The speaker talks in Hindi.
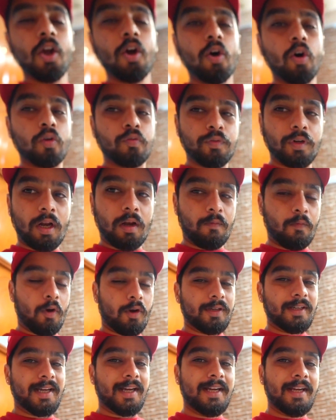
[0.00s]
तो फिलहाल
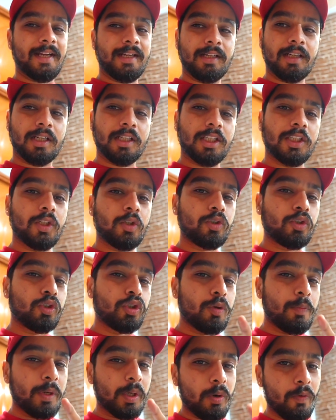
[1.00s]
ब्लॉग की एंडिंग कर देता हूँ
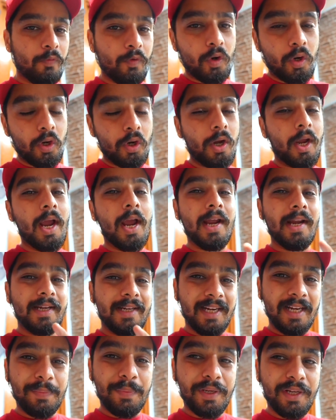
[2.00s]
क्योंकि मेरे को वीडियो
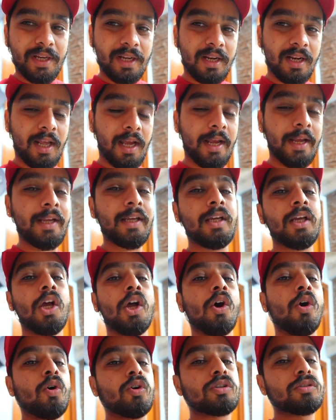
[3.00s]
एडिट भी करना है
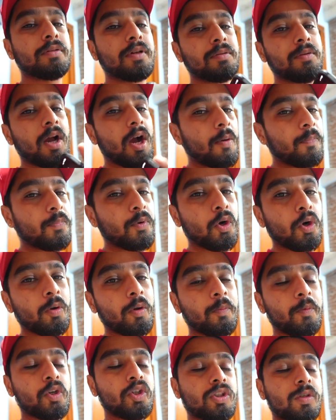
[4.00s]
उसके बाद अपलोड
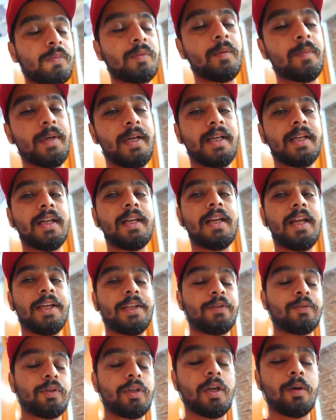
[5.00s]
अपलोड सब कम्प्लीट करना है
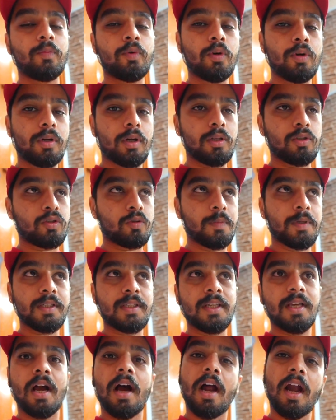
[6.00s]
क्योंकि हमको कल सुबह
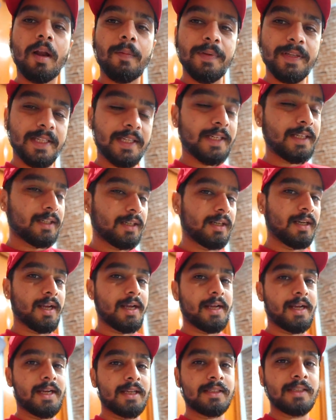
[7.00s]
से आठ बजे निकलना
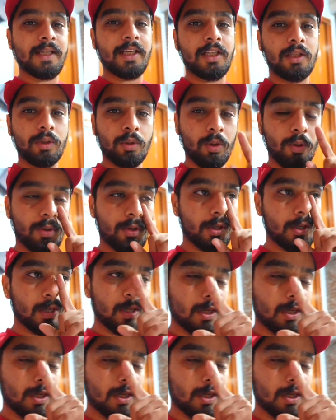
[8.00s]
है यहाँ से इंदौर